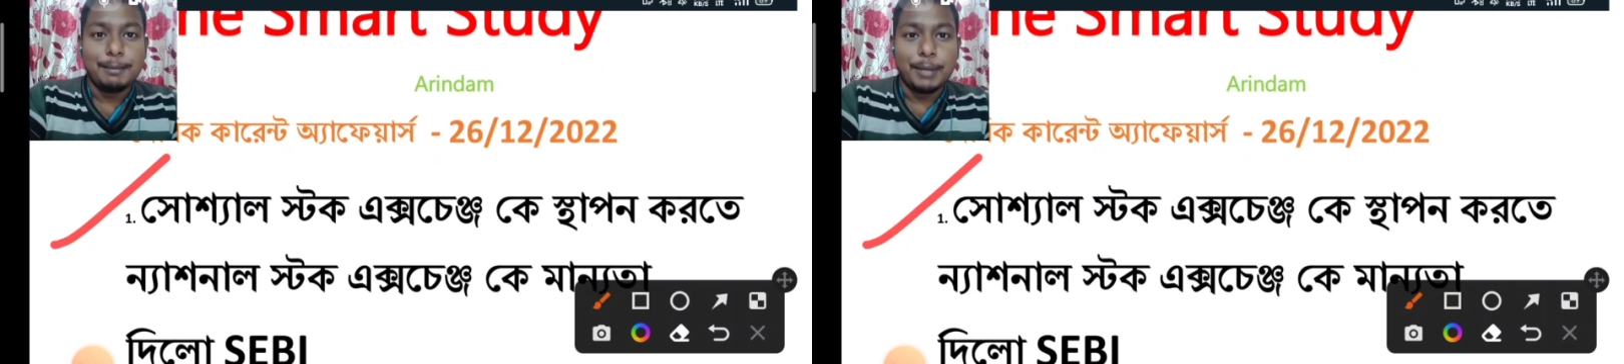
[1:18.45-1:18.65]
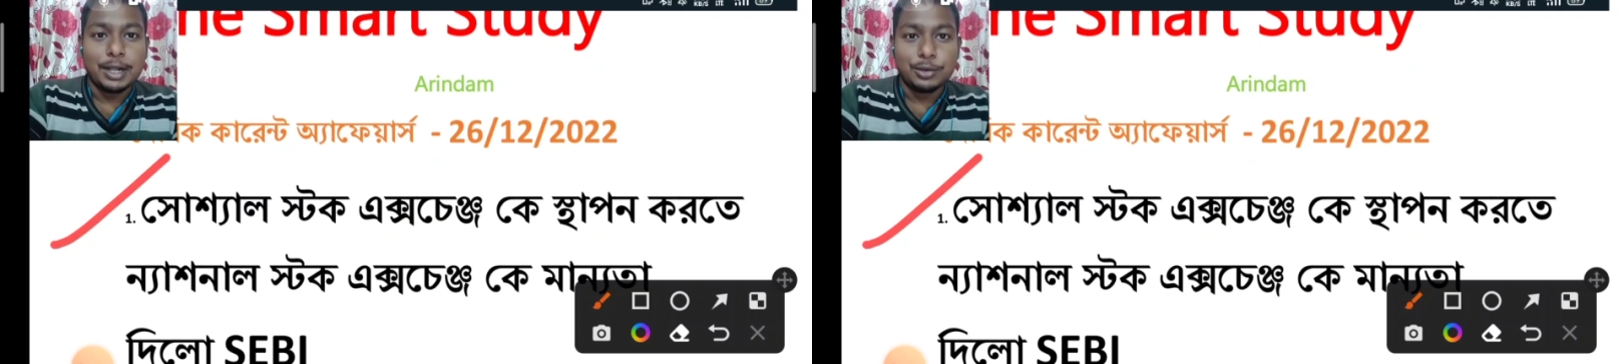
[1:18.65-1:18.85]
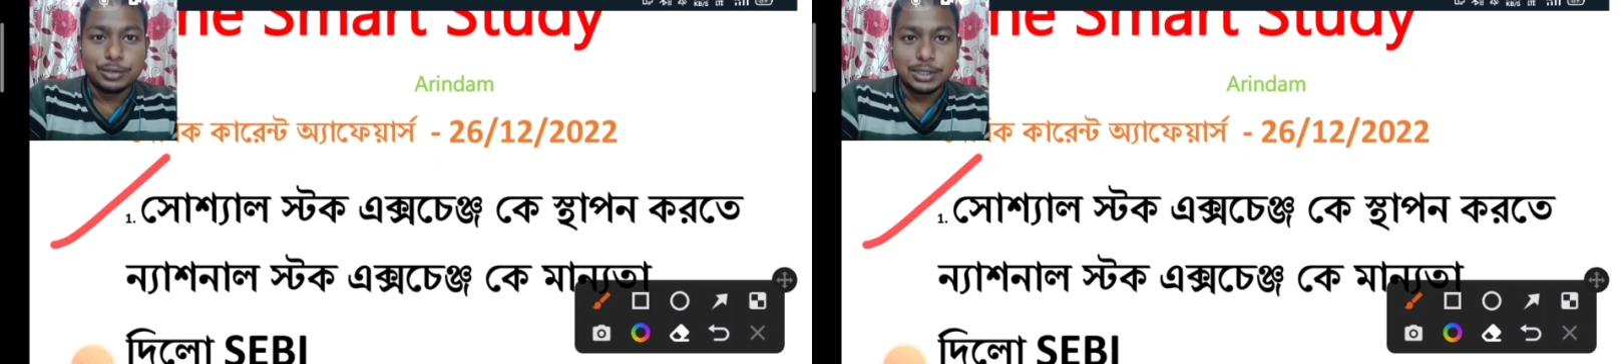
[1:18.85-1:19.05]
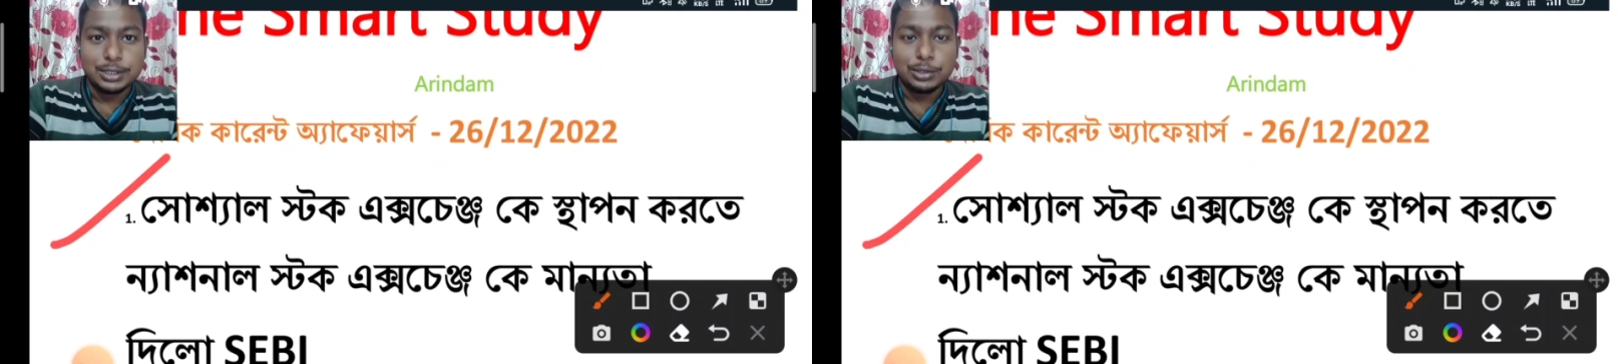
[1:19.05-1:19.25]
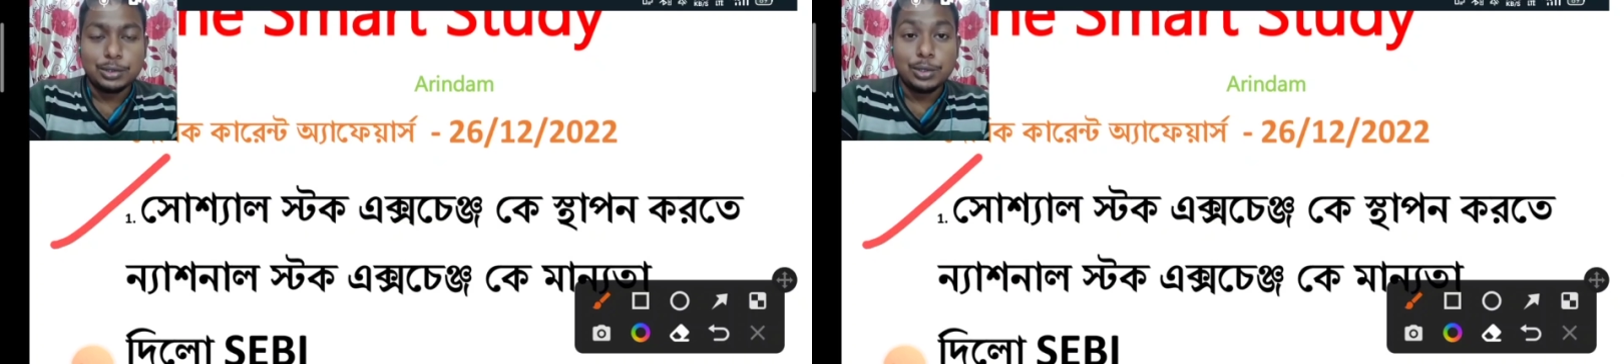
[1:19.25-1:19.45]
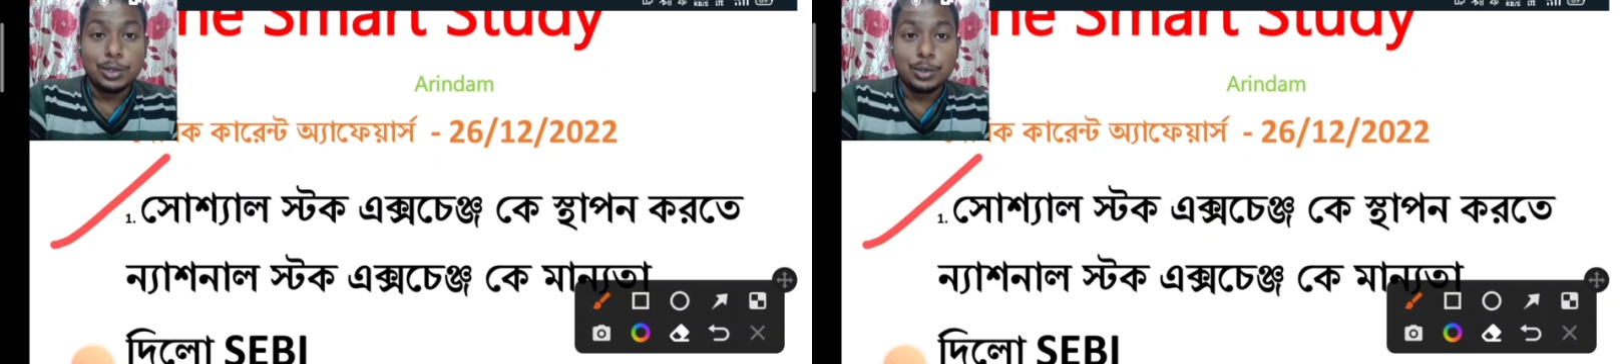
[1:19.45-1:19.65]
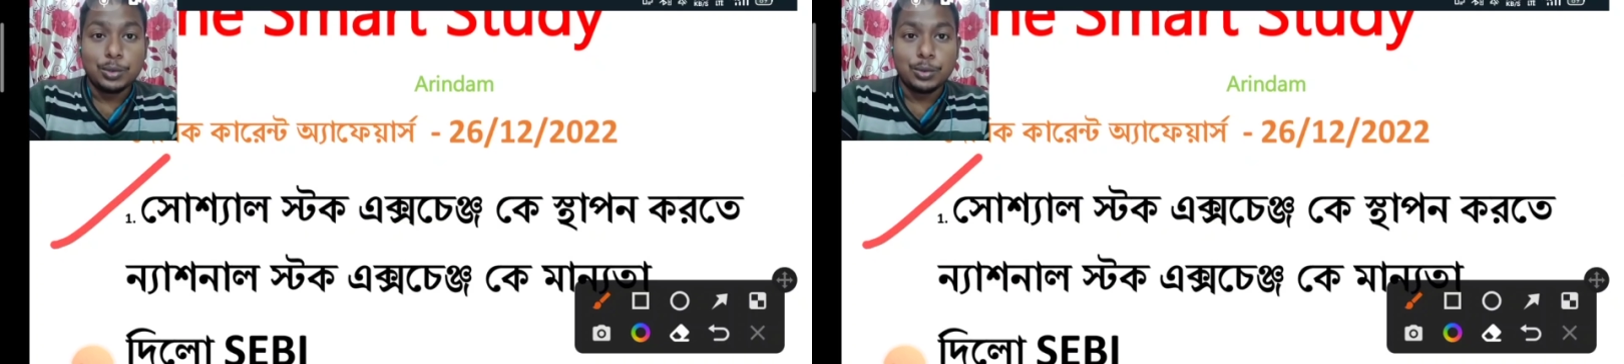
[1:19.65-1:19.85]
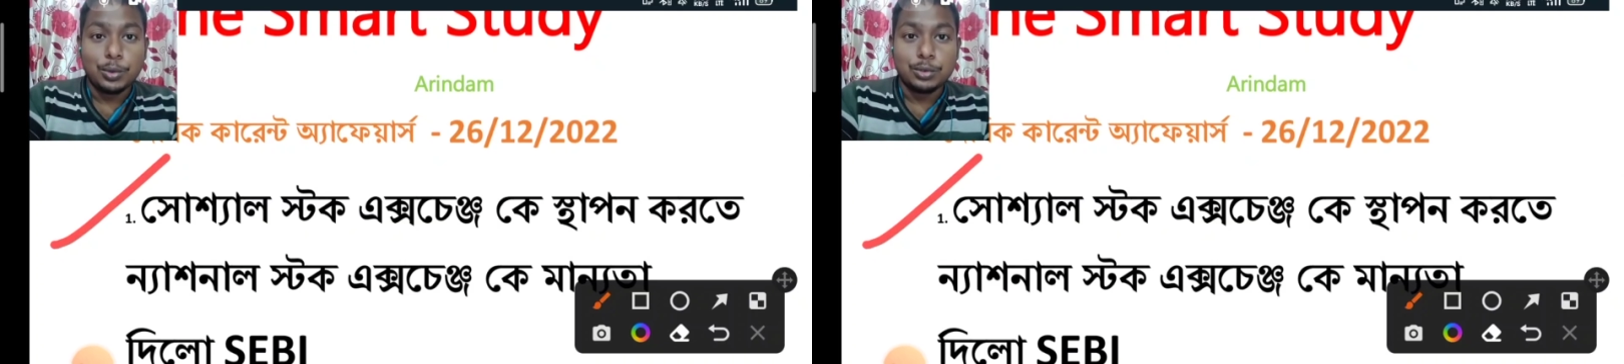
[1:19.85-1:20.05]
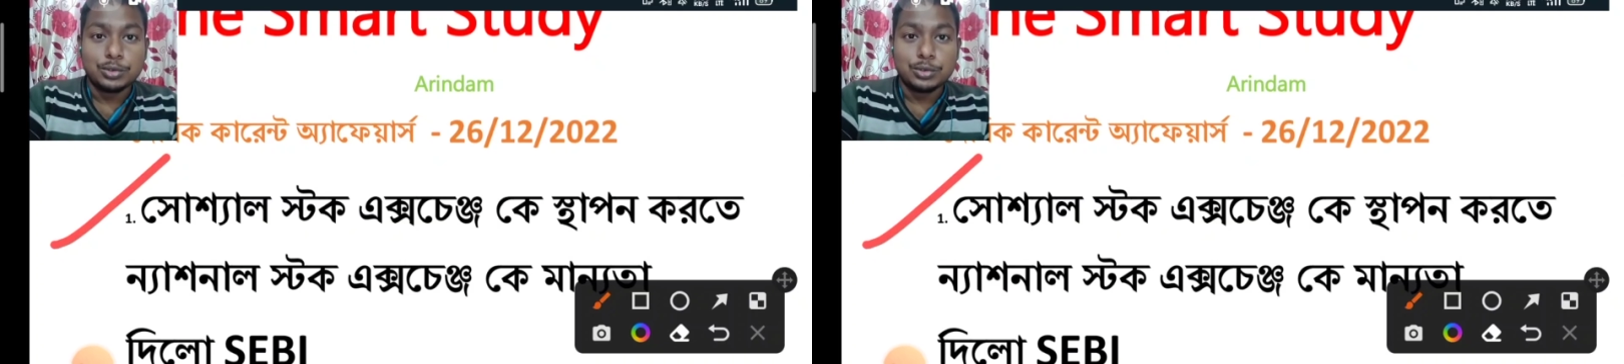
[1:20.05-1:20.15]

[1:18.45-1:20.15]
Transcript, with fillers: মান্যতা দিল কোন